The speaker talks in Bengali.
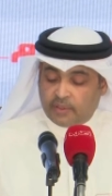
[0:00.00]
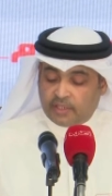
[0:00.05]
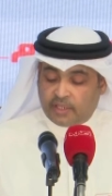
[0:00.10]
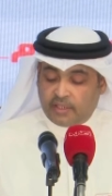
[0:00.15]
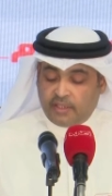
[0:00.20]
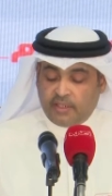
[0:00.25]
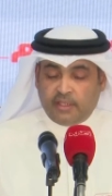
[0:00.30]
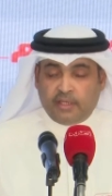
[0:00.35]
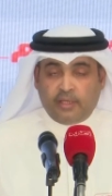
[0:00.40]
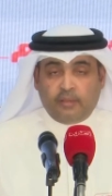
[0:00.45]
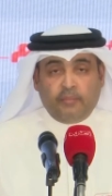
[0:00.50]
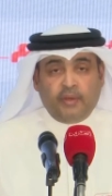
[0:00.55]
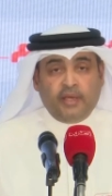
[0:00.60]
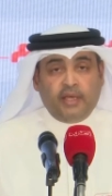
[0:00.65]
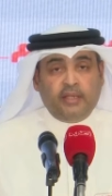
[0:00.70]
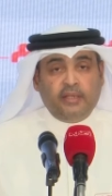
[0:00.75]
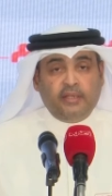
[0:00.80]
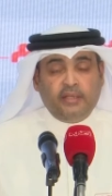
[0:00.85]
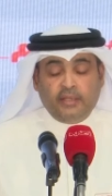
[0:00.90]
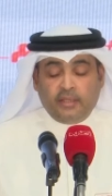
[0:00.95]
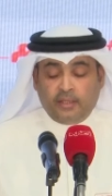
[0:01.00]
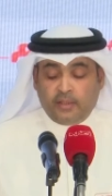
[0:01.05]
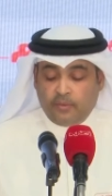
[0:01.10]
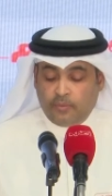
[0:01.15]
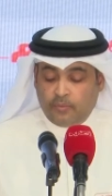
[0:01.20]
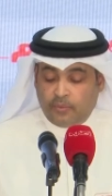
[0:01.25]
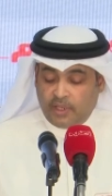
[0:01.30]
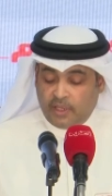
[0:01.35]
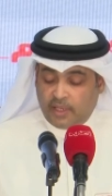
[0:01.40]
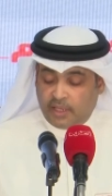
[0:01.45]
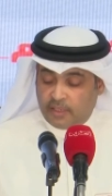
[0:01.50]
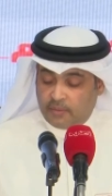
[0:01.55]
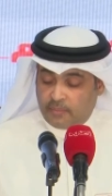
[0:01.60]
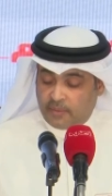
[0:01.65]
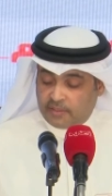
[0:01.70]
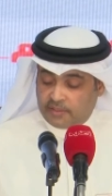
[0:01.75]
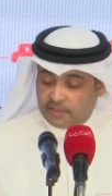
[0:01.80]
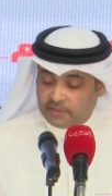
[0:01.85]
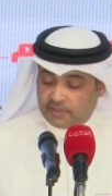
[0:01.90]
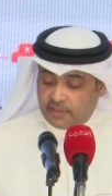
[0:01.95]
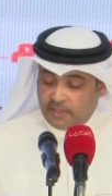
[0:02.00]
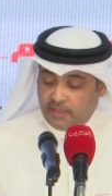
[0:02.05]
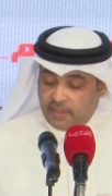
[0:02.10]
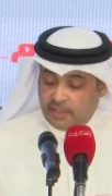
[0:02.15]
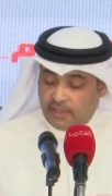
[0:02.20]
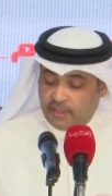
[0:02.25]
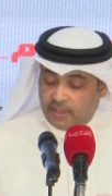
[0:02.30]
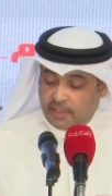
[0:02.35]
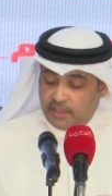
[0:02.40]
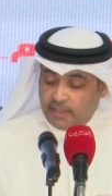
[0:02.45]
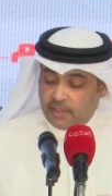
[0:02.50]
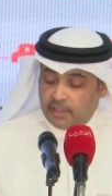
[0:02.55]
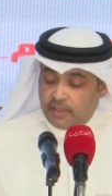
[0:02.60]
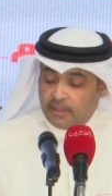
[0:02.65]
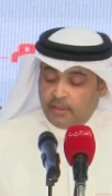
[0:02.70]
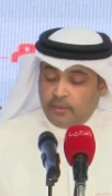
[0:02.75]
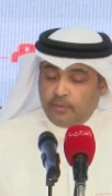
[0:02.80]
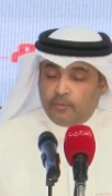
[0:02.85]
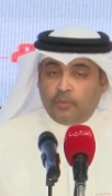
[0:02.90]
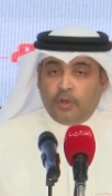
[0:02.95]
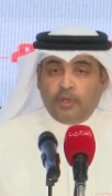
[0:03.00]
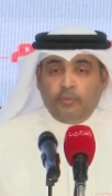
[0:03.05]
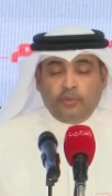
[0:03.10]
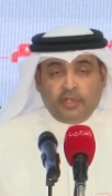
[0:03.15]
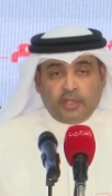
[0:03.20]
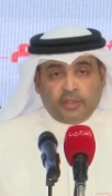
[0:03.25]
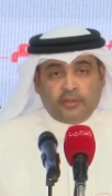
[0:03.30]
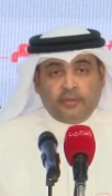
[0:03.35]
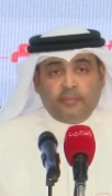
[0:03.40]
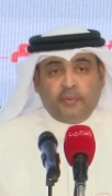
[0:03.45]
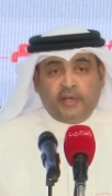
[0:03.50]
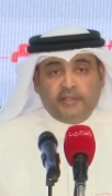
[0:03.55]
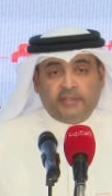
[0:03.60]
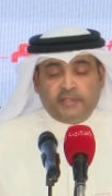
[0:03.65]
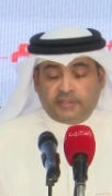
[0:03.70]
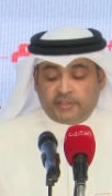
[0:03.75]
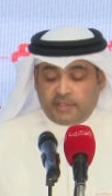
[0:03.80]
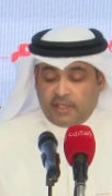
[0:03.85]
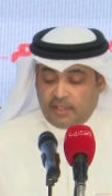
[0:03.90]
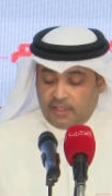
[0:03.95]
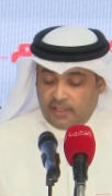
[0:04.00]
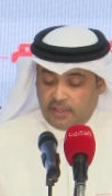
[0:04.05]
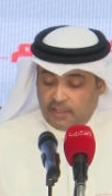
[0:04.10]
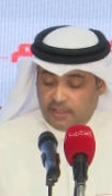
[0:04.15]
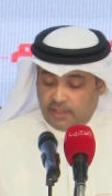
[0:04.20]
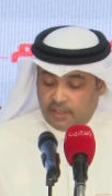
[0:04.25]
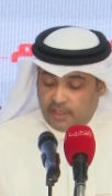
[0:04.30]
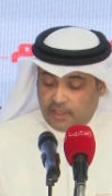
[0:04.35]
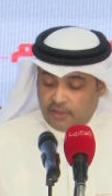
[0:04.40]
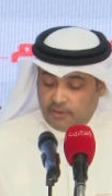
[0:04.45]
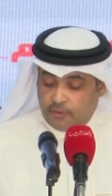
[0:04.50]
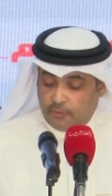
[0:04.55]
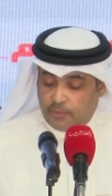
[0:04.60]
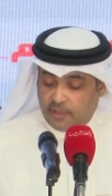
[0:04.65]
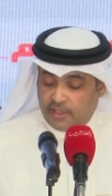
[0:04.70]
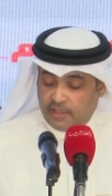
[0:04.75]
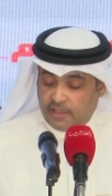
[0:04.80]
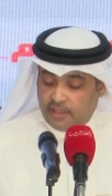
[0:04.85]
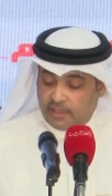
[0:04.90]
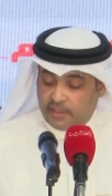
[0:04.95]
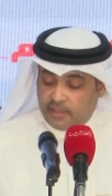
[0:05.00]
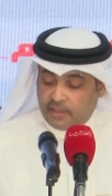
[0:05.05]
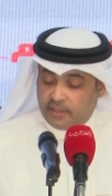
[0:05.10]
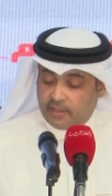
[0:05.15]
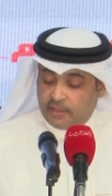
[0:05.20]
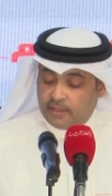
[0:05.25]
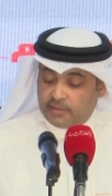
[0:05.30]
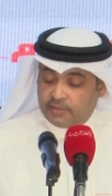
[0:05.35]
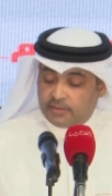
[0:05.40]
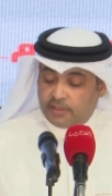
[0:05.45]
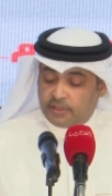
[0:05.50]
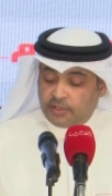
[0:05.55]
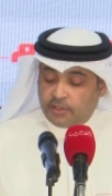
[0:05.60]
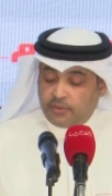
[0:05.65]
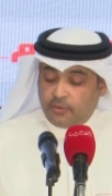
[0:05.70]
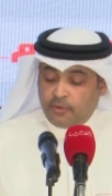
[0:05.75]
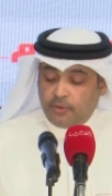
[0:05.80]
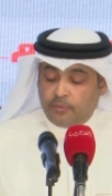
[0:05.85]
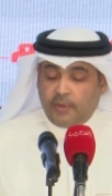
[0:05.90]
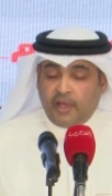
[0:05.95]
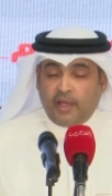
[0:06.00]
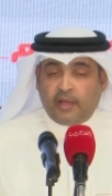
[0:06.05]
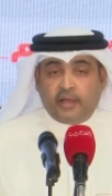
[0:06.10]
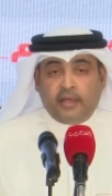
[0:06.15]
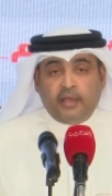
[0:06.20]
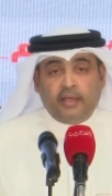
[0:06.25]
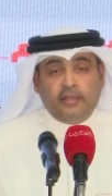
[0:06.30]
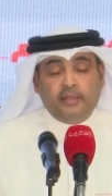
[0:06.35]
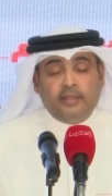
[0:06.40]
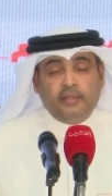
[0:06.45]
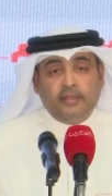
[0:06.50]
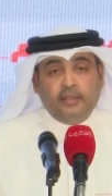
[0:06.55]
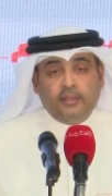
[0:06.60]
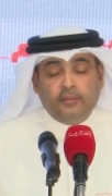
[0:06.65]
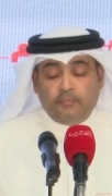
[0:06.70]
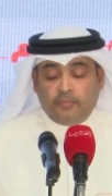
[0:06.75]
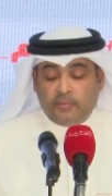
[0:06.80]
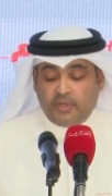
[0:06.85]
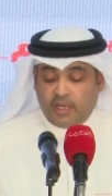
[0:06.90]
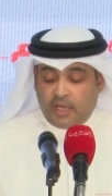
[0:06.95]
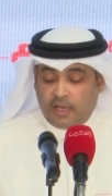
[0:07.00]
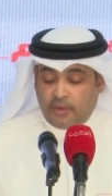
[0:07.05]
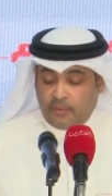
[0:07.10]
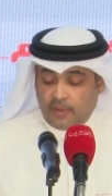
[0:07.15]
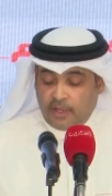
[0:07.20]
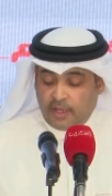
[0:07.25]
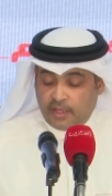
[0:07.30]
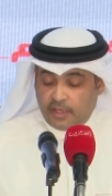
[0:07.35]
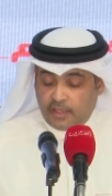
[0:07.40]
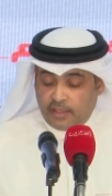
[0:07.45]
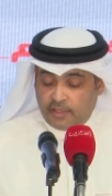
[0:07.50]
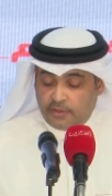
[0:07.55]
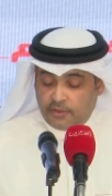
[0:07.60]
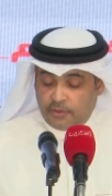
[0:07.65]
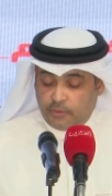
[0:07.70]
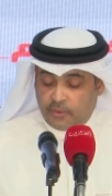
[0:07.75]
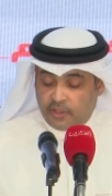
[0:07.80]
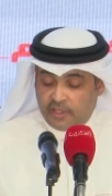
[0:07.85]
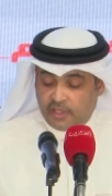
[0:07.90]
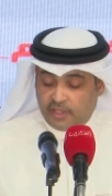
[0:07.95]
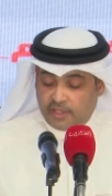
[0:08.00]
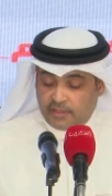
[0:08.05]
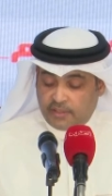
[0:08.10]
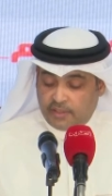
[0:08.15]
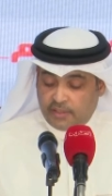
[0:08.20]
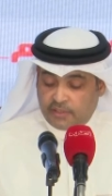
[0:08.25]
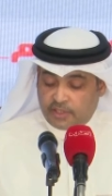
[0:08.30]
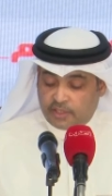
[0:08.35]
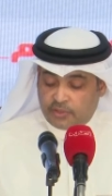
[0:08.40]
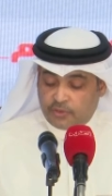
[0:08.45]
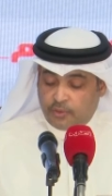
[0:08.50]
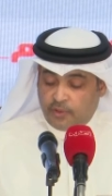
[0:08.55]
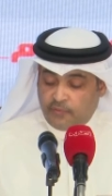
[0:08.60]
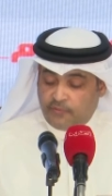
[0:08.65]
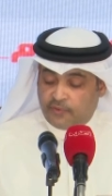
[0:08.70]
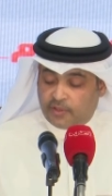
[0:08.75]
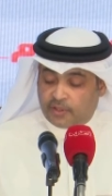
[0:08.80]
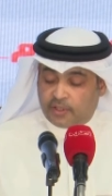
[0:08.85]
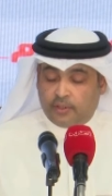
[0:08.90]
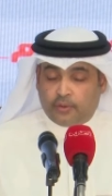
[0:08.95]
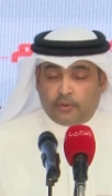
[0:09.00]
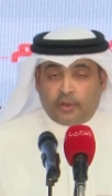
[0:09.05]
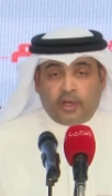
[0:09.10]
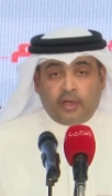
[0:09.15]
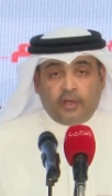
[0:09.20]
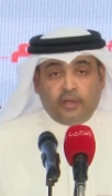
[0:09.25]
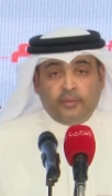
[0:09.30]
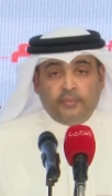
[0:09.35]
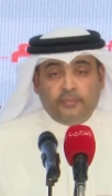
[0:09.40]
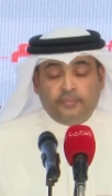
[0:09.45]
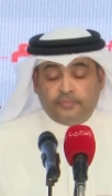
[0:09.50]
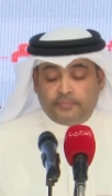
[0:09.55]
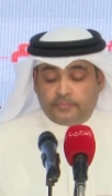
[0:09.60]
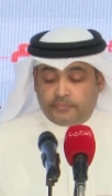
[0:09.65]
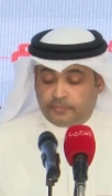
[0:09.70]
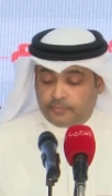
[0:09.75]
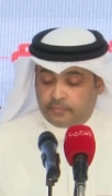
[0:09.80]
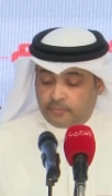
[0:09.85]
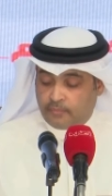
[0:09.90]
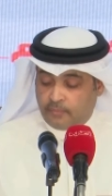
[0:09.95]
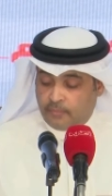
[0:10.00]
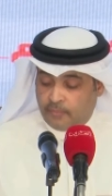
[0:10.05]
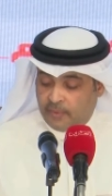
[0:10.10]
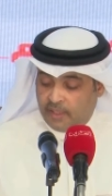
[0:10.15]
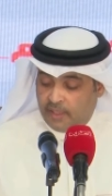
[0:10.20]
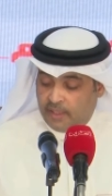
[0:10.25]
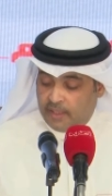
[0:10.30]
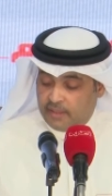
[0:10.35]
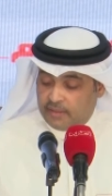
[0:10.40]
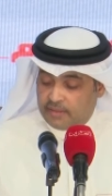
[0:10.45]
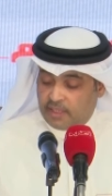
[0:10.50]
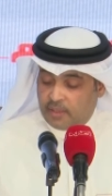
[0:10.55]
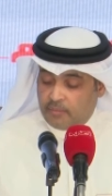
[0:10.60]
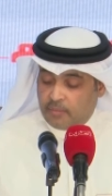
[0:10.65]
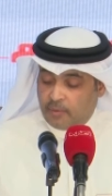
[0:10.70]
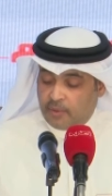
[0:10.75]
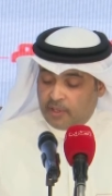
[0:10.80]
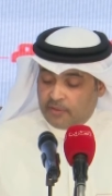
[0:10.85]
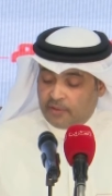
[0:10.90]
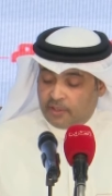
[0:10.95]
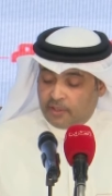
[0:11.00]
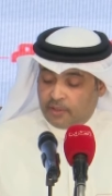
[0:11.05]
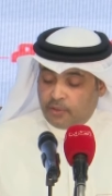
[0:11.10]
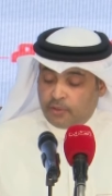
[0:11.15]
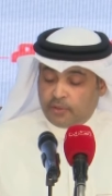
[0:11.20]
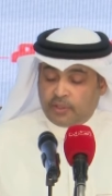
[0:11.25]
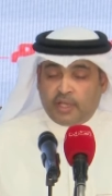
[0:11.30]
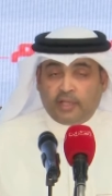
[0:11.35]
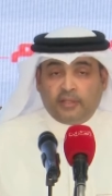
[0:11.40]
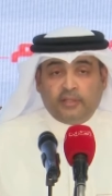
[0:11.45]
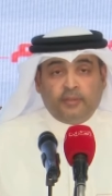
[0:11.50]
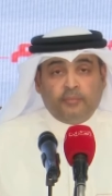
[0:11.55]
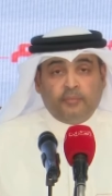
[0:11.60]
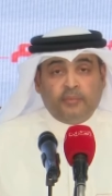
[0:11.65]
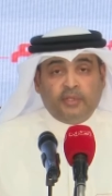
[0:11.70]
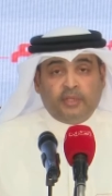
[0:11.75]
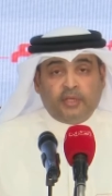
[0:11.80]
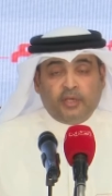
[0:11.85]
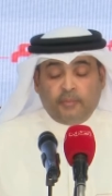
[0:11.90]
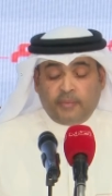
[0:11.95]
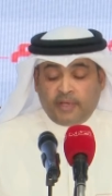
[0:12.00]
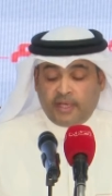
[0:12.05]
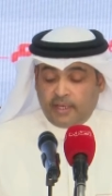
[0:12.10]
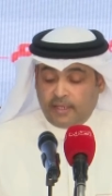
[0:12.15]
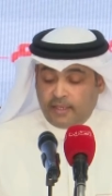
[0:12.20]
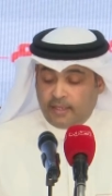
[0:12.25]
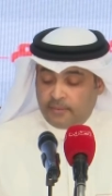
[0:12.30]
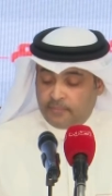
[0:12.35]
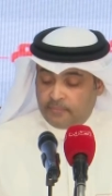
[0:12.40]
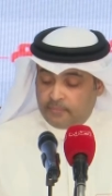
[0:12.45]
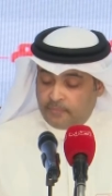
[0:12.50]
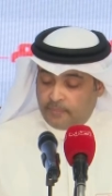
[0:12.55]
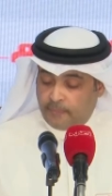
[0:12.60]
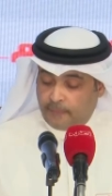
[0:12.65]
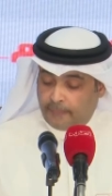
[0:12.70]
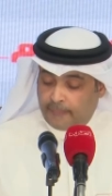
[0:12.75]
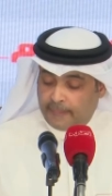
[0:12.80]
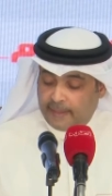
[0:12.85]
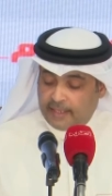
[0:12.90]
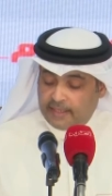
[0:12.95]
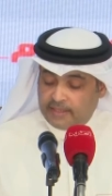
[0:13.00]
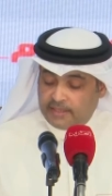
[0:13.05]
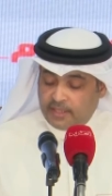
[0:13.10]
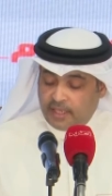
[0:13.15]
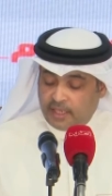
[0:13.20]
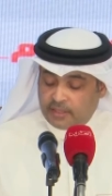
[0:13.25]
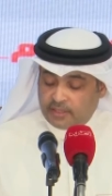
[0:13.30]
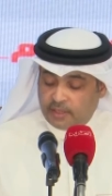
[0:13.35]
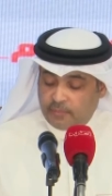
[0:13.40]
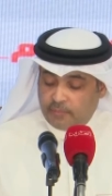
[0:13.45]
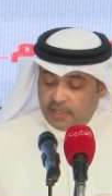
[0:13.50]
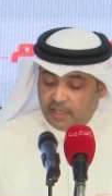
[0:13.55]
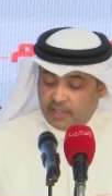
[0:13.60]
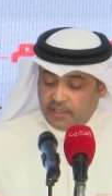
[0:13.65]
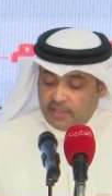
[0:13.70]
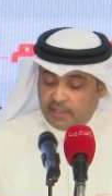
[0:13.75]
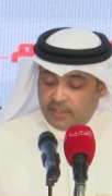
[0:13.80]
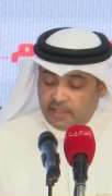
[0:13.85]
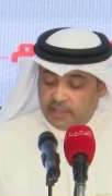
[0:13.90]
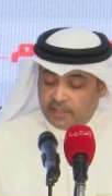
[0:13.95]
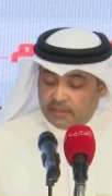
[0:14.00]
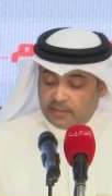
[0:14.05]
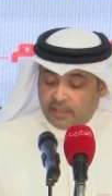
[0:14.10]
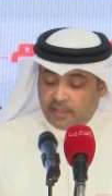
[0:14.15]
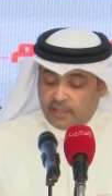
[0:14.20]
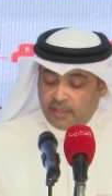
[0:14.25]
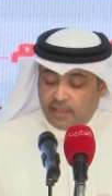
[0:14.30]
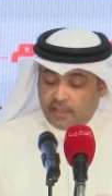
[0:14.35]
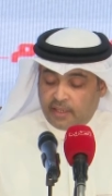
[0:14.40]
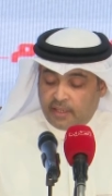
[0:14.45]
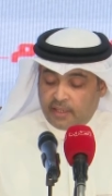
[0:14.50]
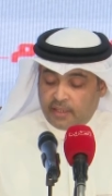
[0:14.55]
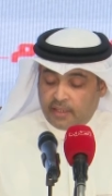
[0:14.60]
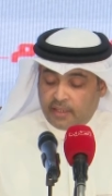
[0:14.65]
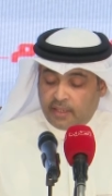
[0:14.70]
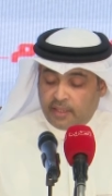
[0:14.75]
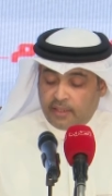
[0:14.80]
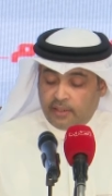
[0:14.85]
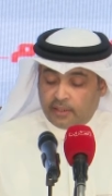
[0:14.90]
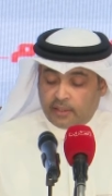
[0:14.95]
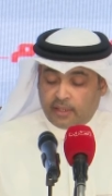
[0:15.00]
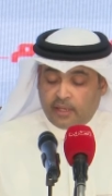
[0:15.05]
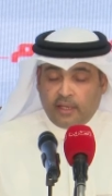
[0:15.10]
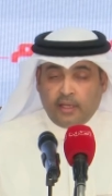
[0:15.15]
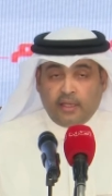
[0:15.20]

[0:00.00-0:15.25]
আরেকটা হচ্ছে আলহামদুলিল্লাহ বাহরাইনে বাহরাইন আবেদন করে রেখেছে অর্থাৎ যেই সকল ভ্যাকসিন ইন্টারন্যাশনাল ভাবে বের হচ্ছে ওই সকল ভ্যাকসিন গুলো বিশ্বের মধ্যে যে সকল যতগুলি ভ্যাকসিন নিয়ে বিশ্বের মধ্যে কাজ হচ্ছে